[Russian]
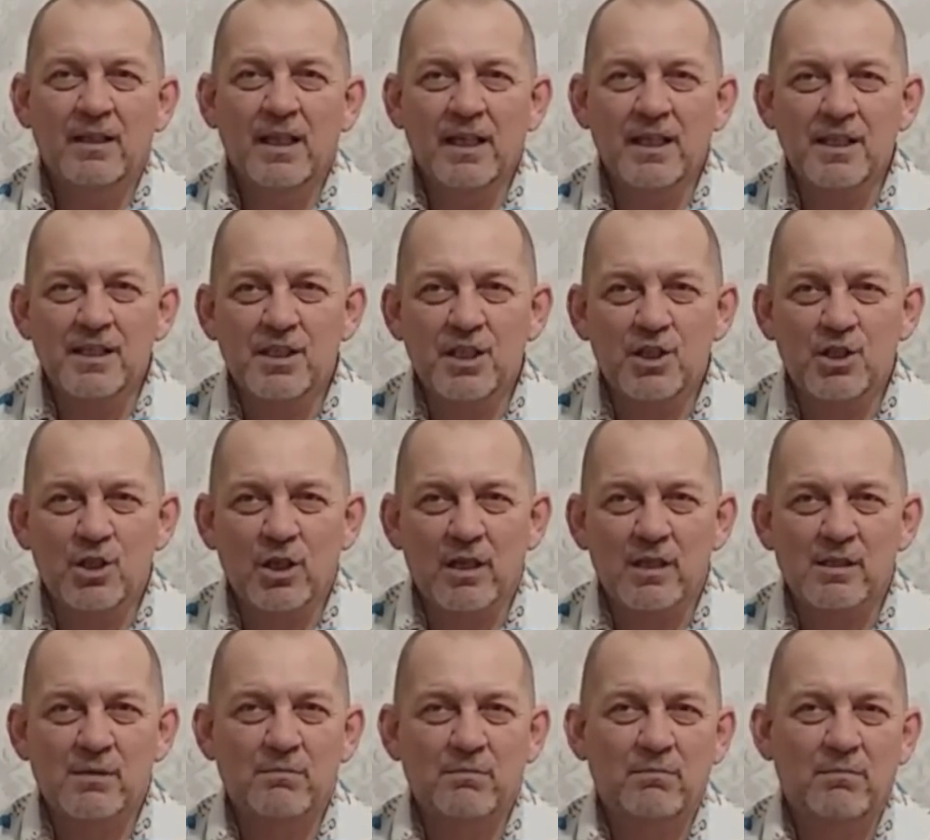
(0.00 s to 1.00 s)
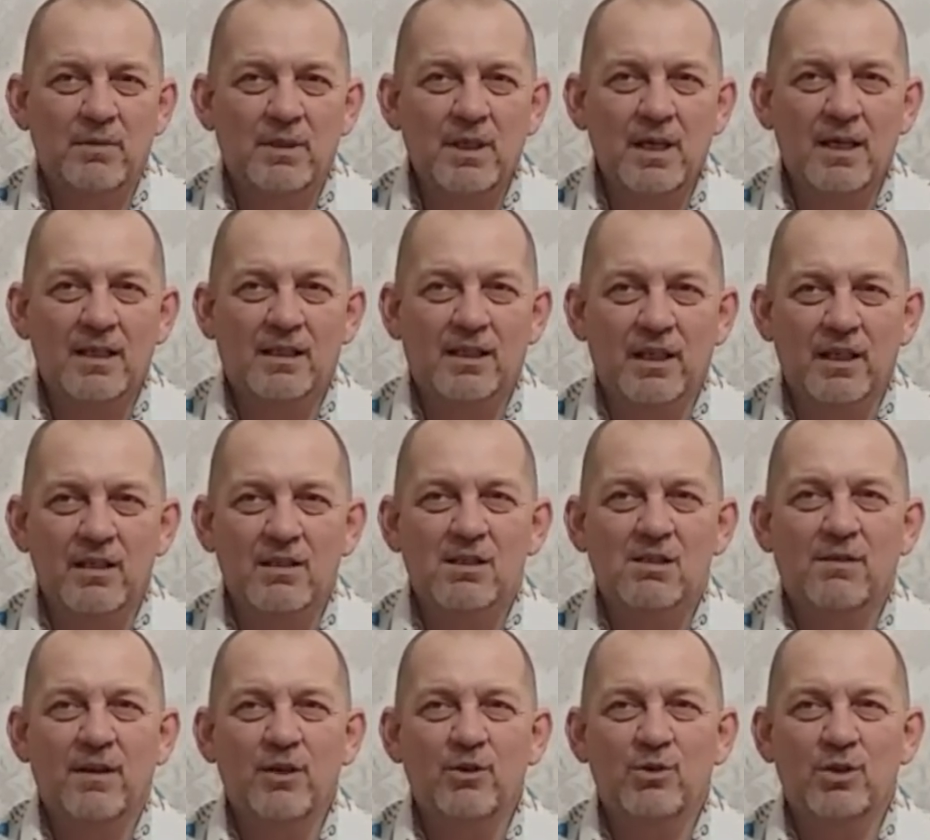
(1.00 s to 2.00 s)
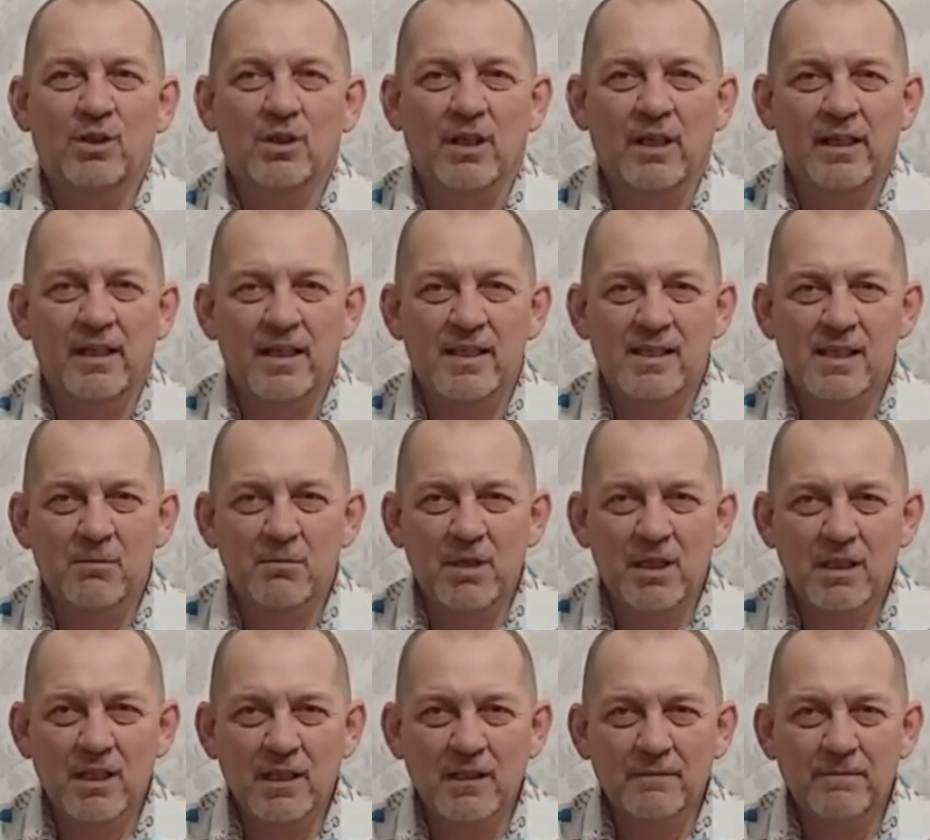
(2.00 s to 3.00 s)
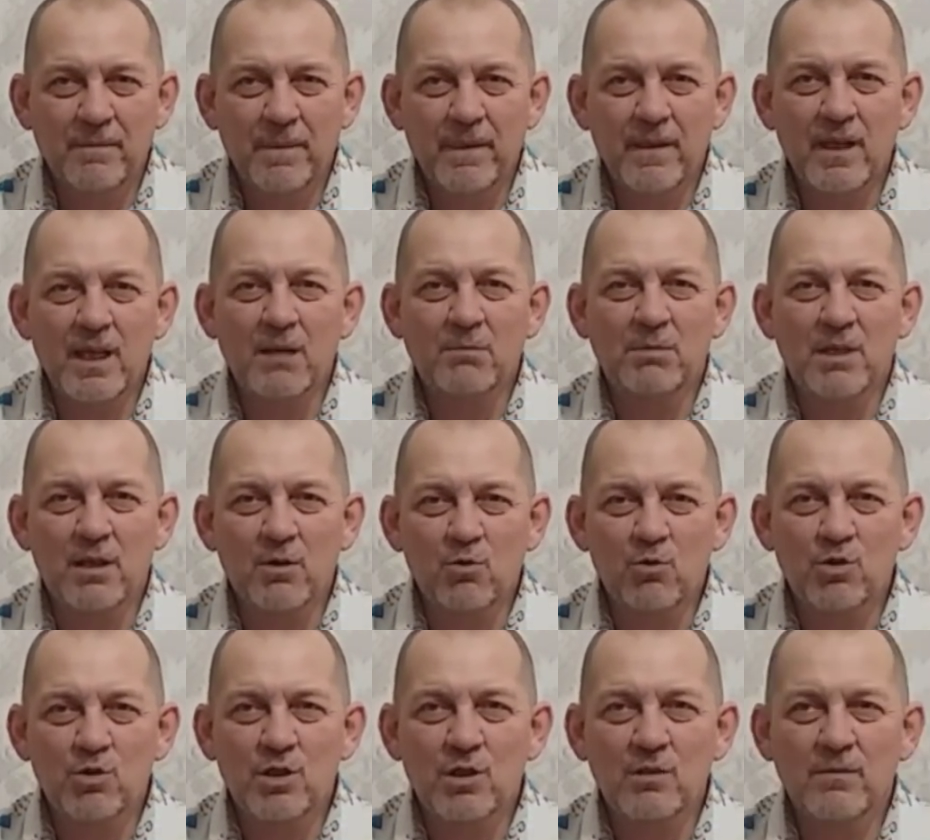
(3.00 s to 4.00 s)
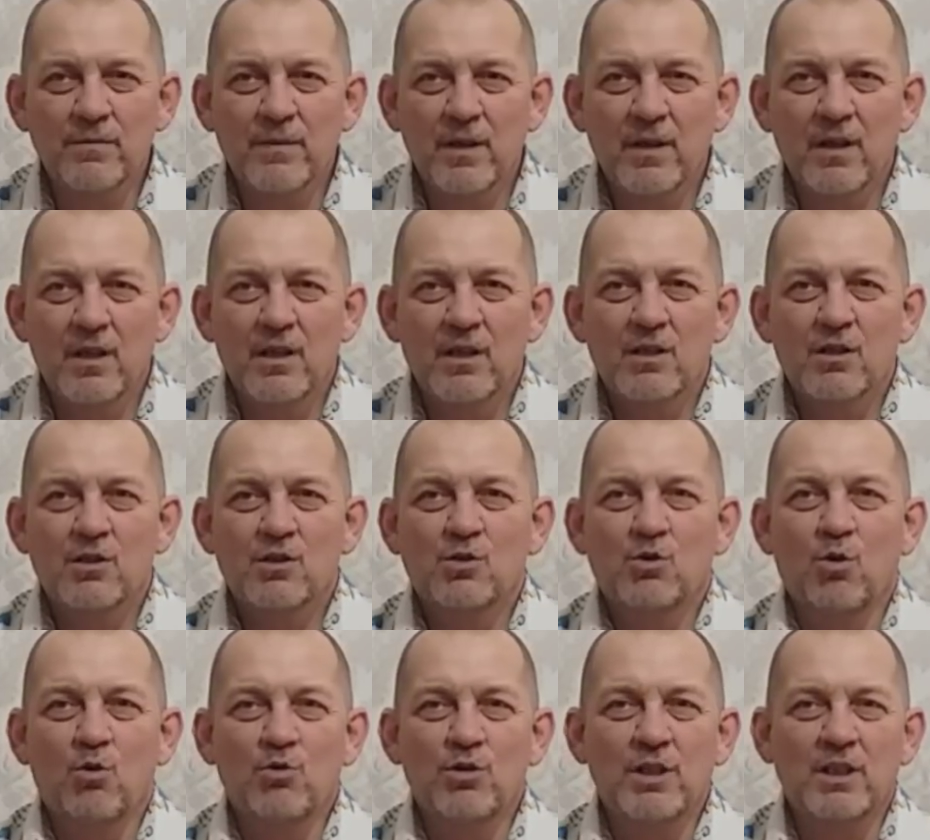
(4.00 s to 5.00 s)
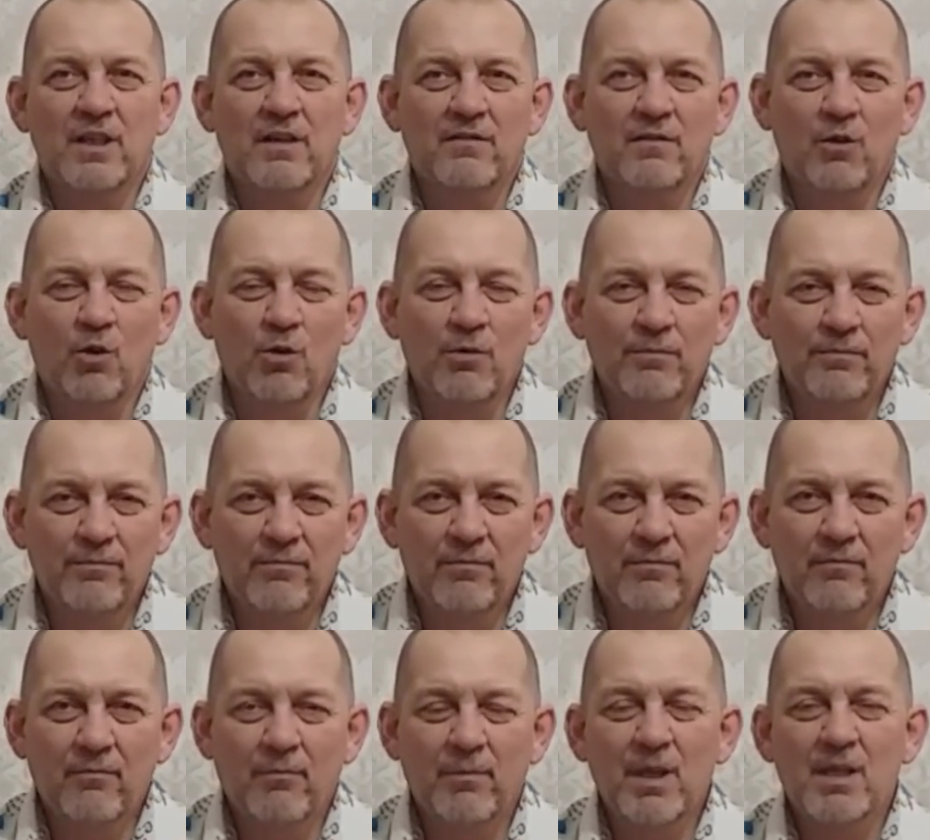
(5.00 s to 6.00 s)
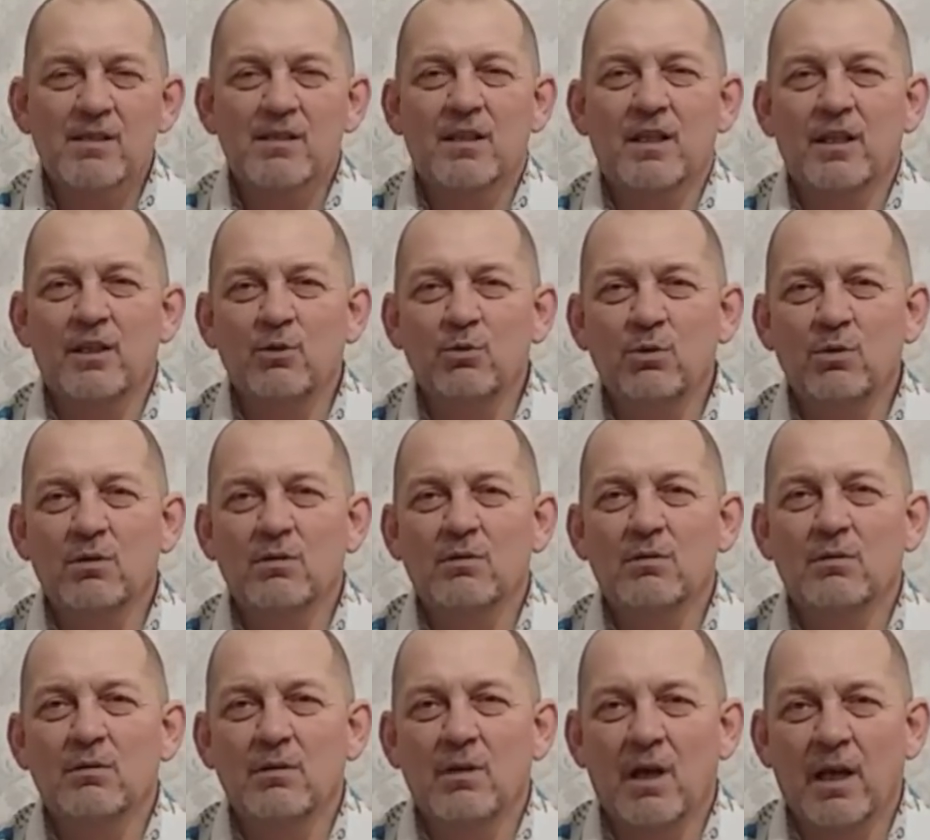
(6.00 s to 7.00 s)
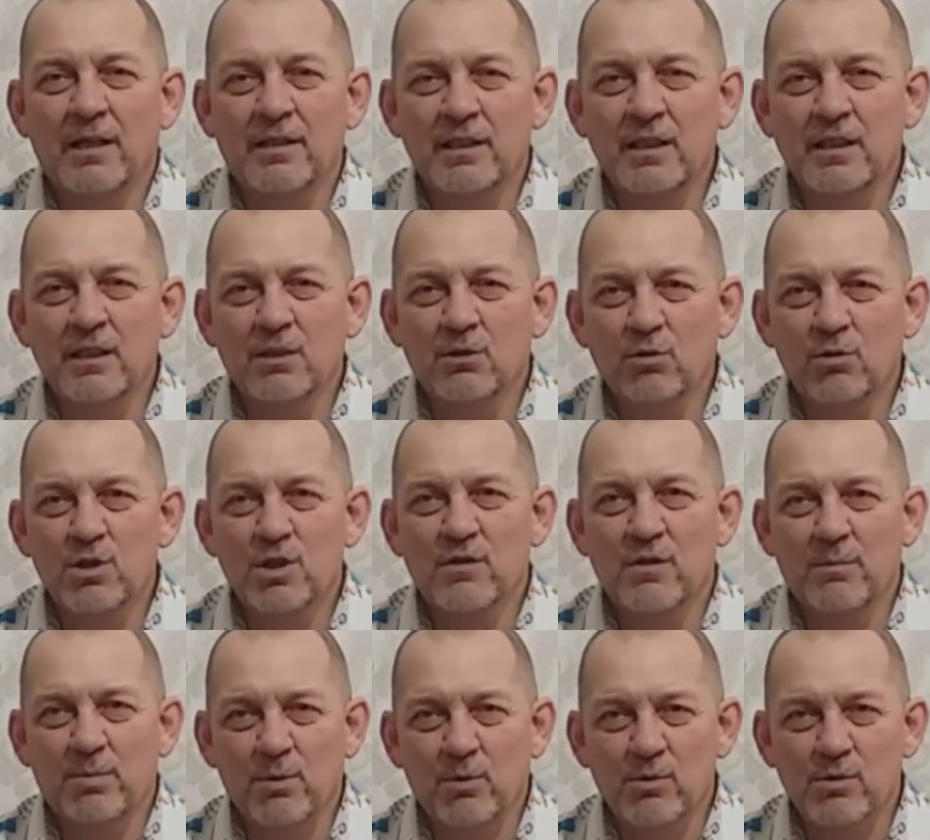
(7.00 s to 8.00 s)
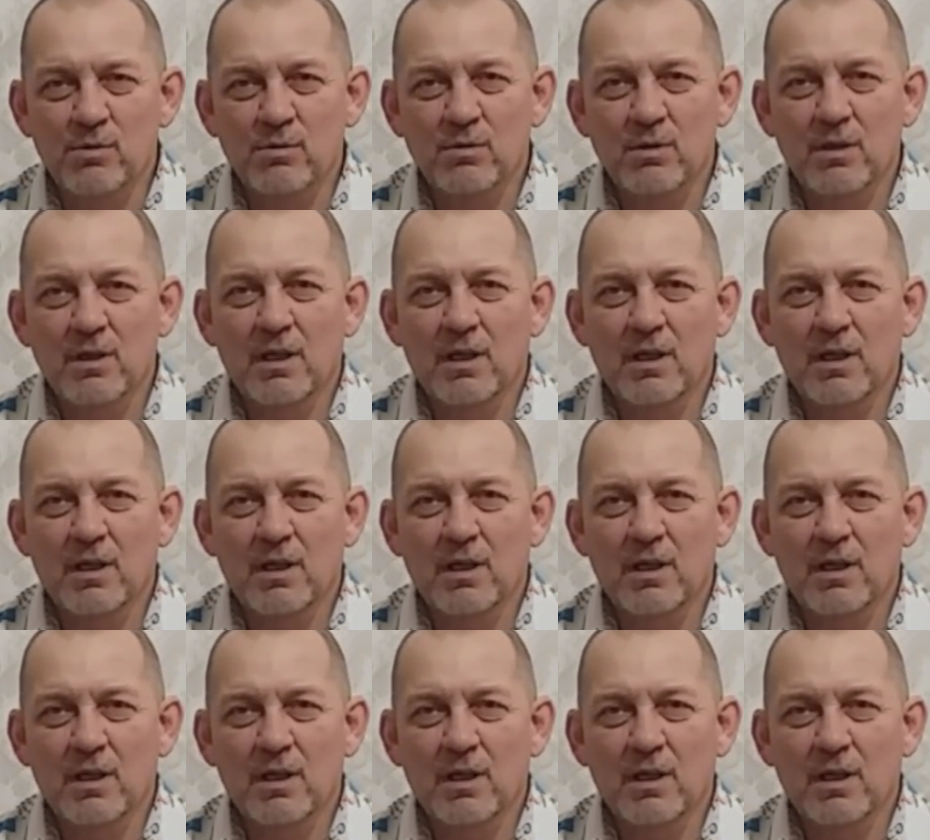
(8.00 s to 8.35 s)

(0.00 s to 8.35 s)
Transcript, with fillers: Так и сейчас я открыл свою тетрадь для заметок и обнаружил, что уже давно мне задают один и тот же вопрос.